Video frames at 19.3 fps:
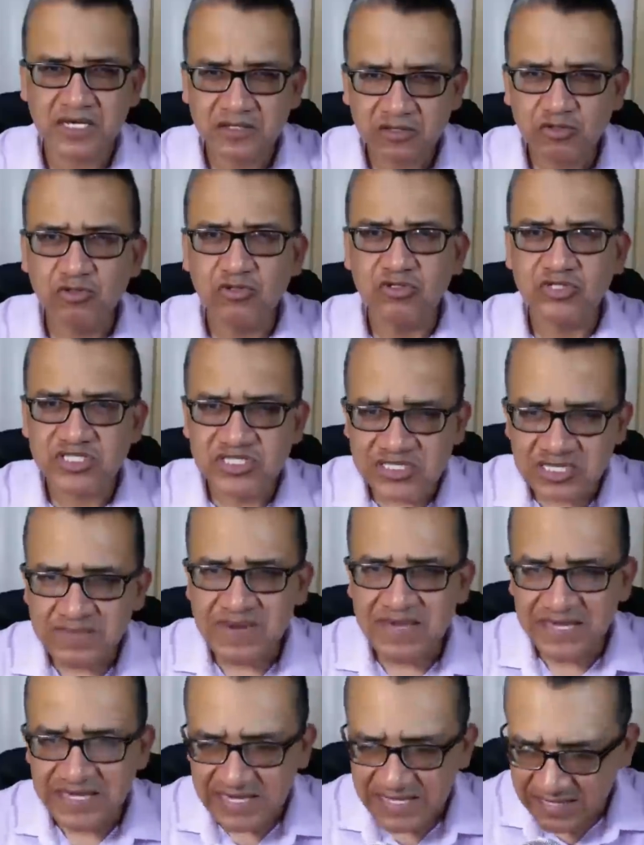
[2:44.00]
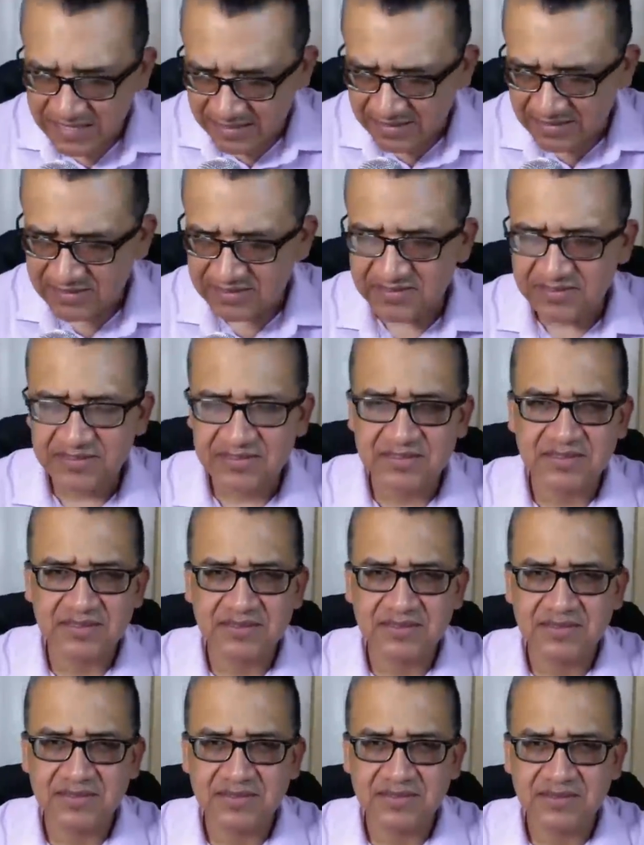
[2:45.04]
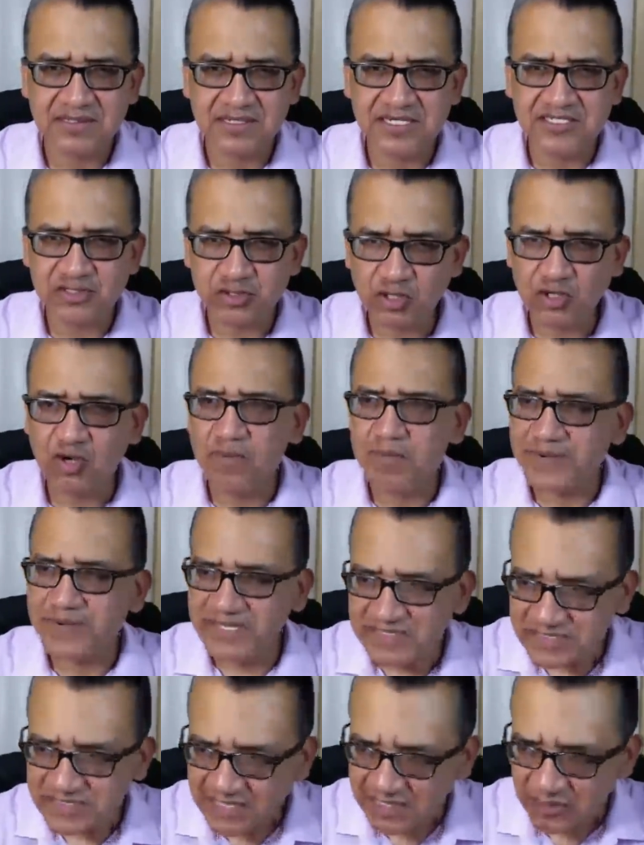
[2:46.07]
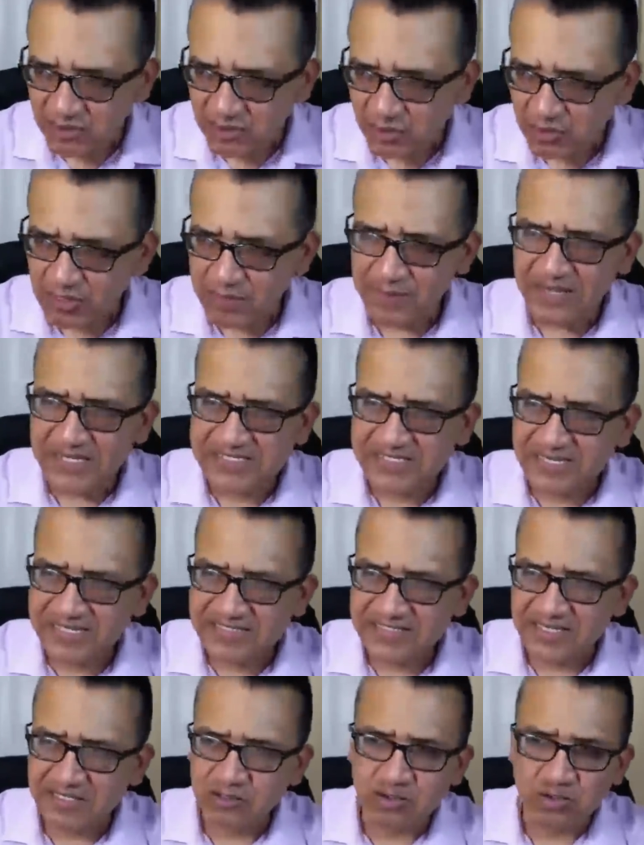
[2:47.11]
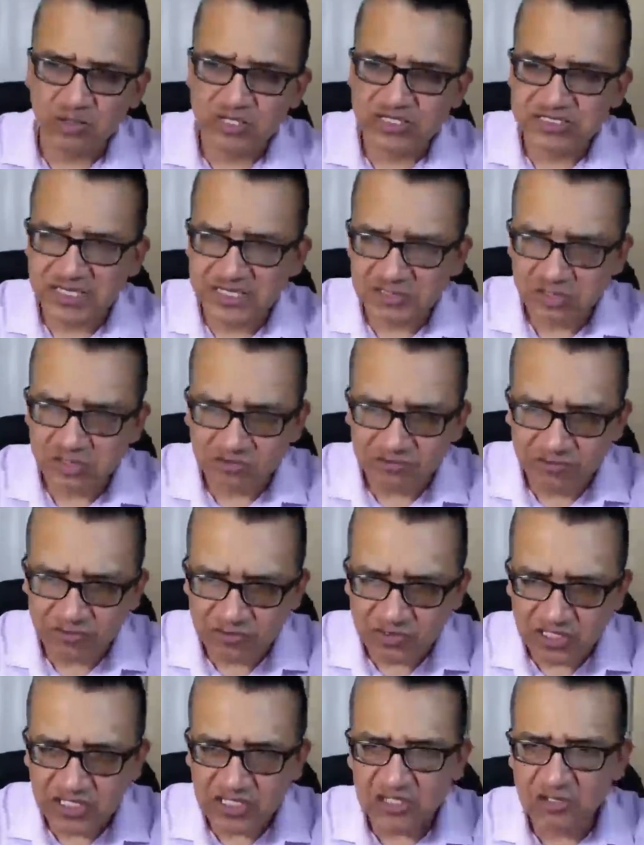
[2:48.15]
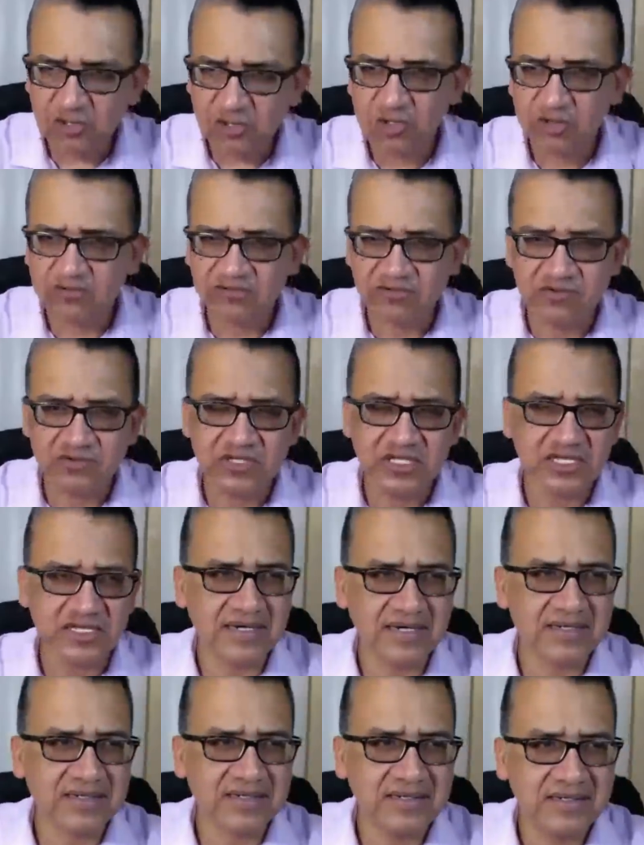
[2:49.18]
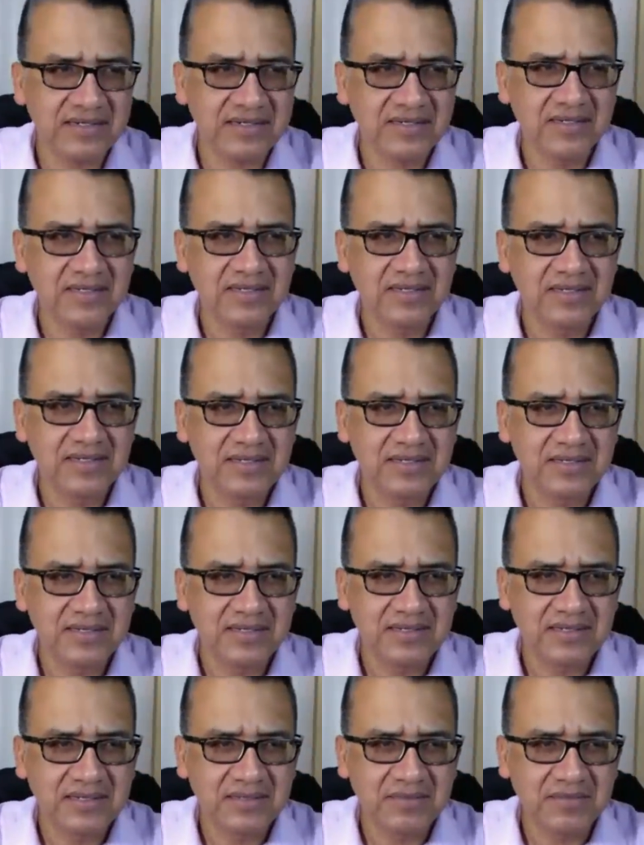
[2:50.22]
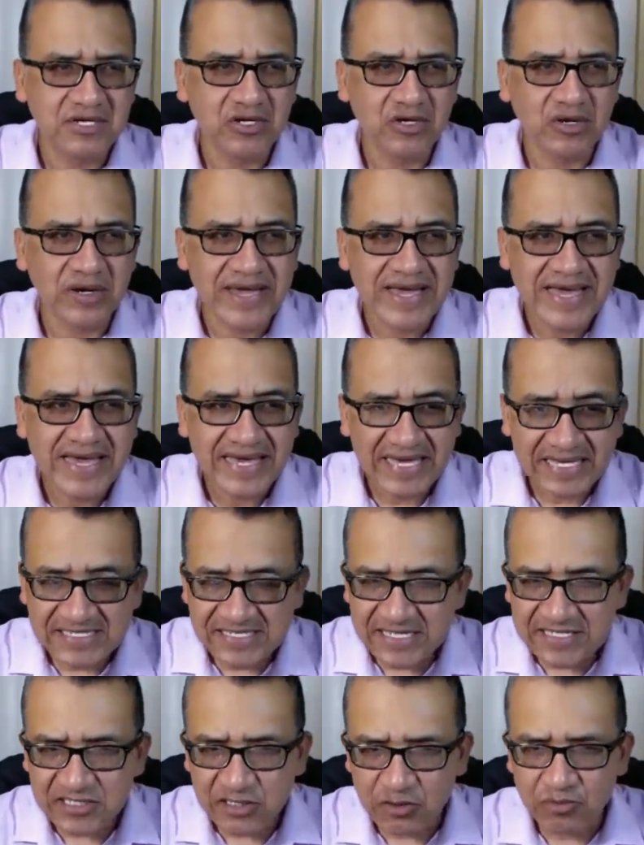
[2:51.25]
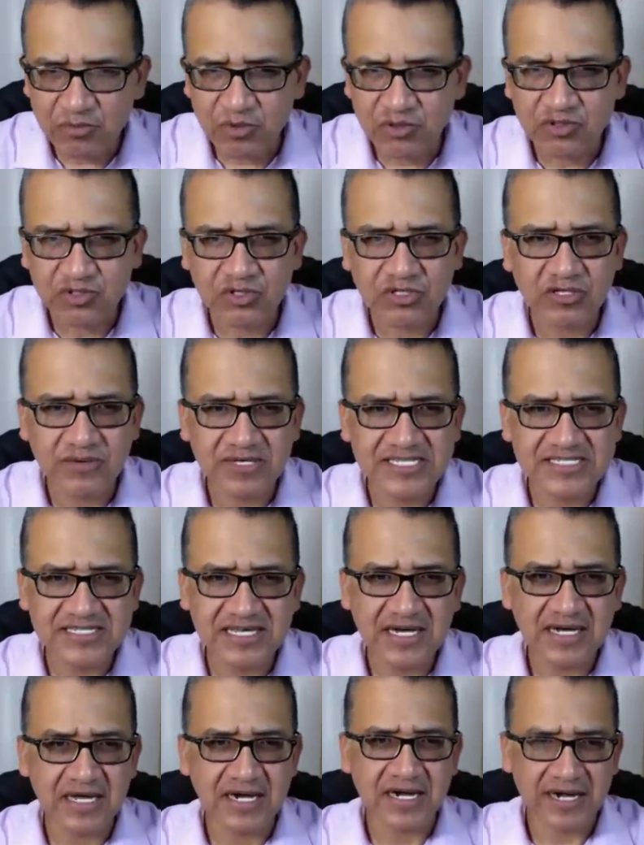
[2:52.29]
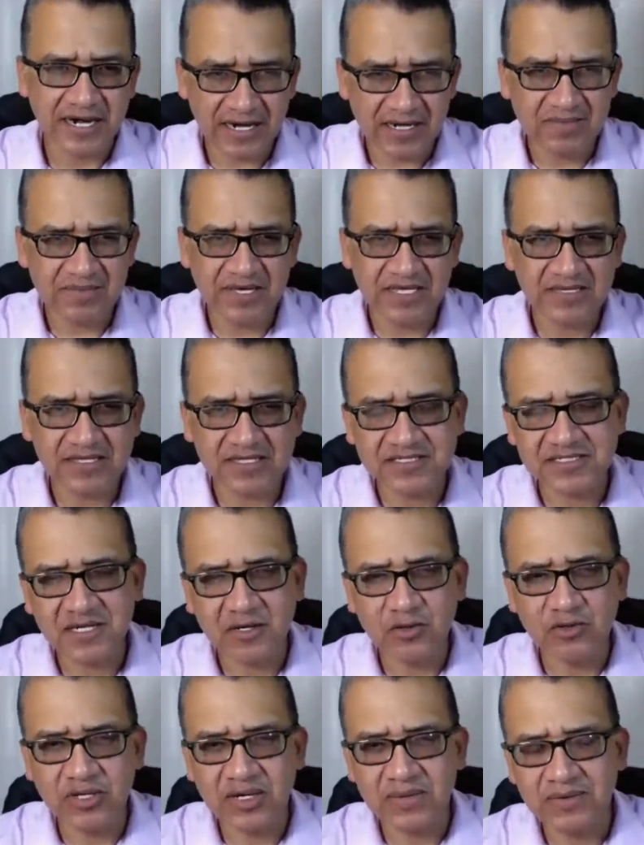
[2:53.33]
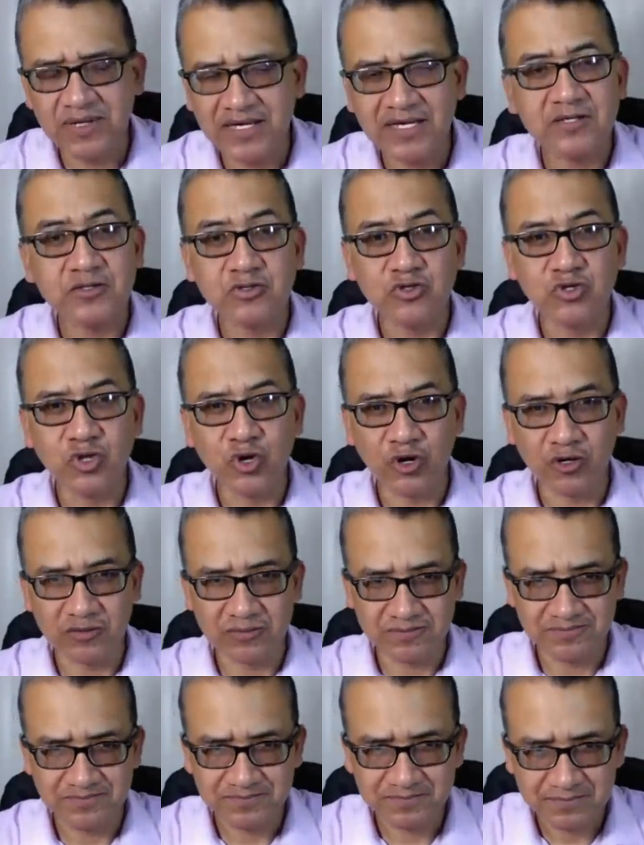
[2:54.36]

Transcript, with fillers: Tú sí me quieres. Estoy convencido. Lo que pasa es que tú estás confundido, confundida. Pero ¿es ese un punto de vista realmente saludable? No.